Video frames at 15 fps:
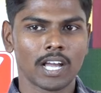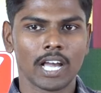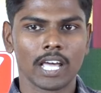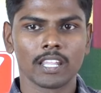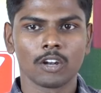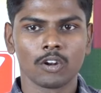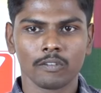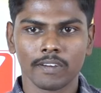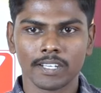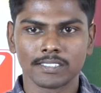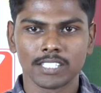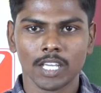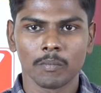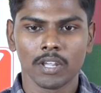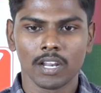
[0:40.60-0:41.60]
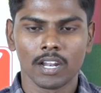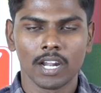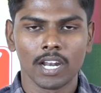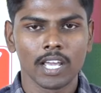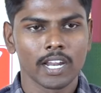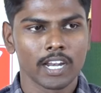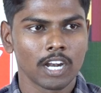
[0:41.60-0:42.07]
அதான் என்னோட ஃபஸ்ட்
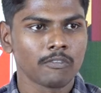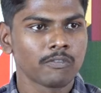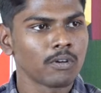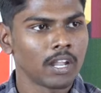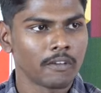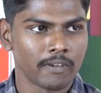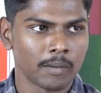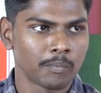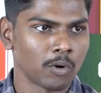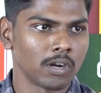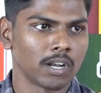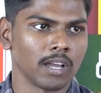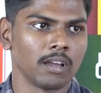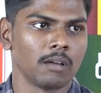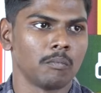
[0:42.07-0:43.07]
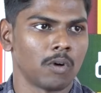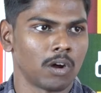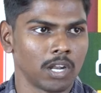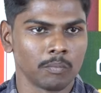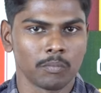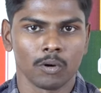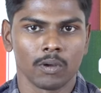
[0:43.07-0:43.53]
டைம்ங்கிறதுனால என்னால் ஃபுல் எஃபர்ட் போட்டேன்
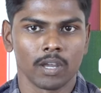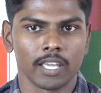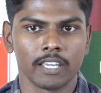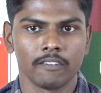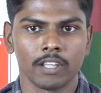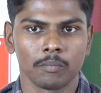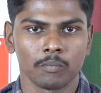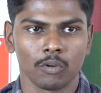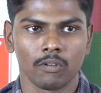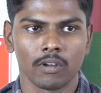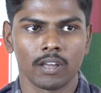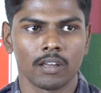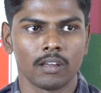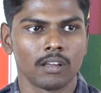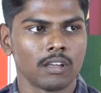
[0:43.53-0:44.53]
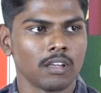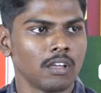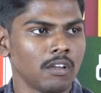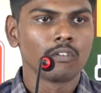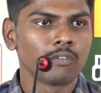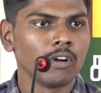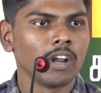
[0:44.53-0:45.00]
மார்னிங் போவேன் ஈவினிங் போவேன்
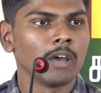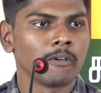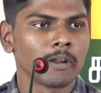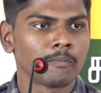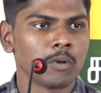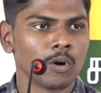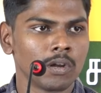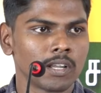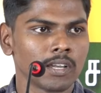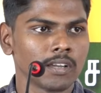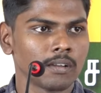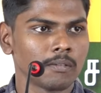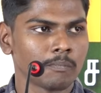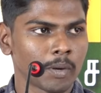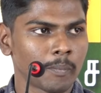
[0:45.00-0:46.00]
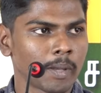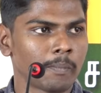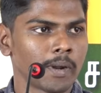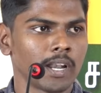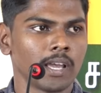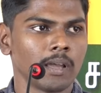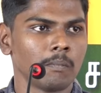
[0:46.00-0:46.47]
ஃபுல் எஃபர்ட் போட்டு ப்ரிப்பேர்
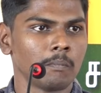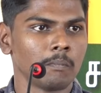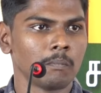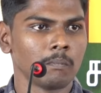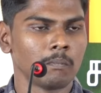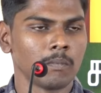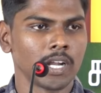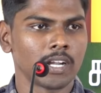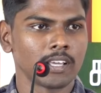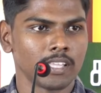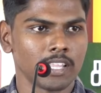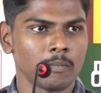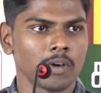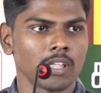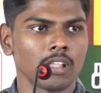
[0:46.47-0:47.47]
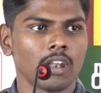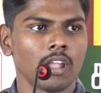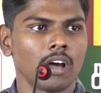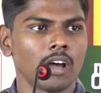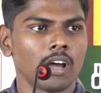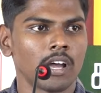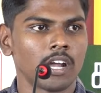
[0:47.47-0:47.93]
பண்ணேன் பட் இதே மாதிரி
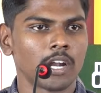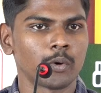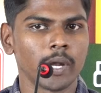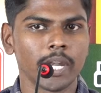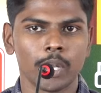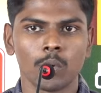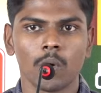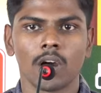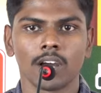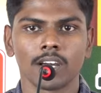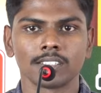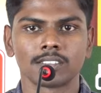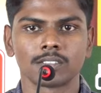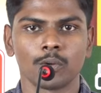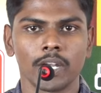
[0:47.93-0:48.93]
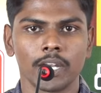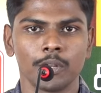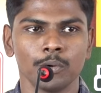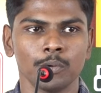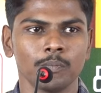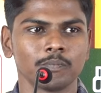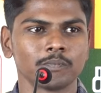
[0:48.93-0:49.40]
லா டுவெண்ட்டி டூ ஆகஸ்ட் டுவெண்ட்டி
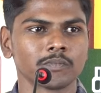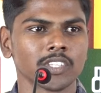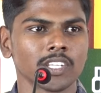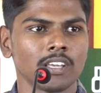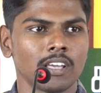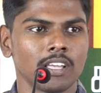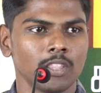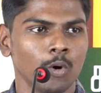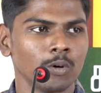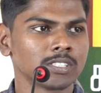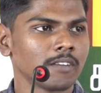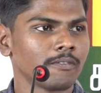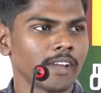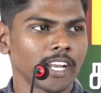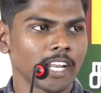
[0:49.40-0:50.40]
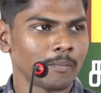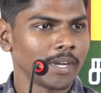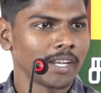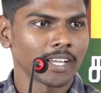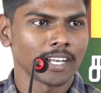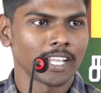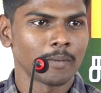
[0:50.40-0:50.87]
டூ தௌசண்ட் ஃபைவ் ஹண்ட்ரட்
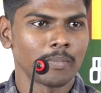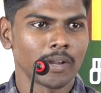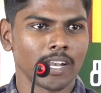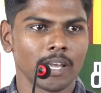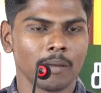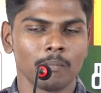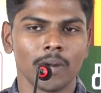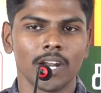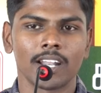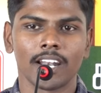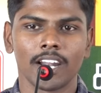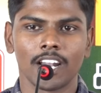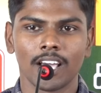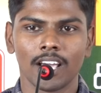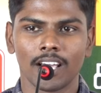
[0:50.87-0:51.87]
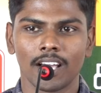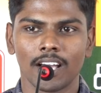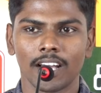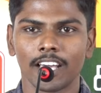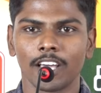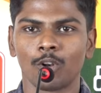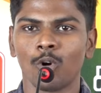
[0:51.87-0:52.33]
மீட்டர் கிளியர் பண்ணேன் பட் என்னால்
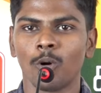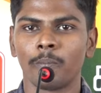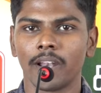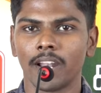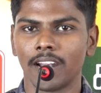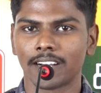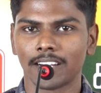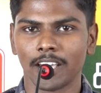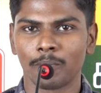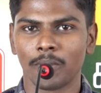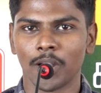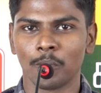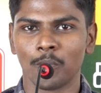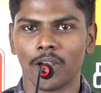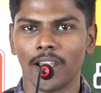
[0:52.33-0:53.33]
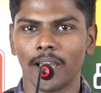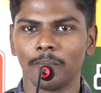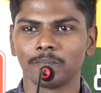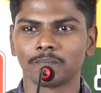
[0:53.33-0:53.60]
அங்கே ரோப் என்னால் கிளியர் பண்ண முடில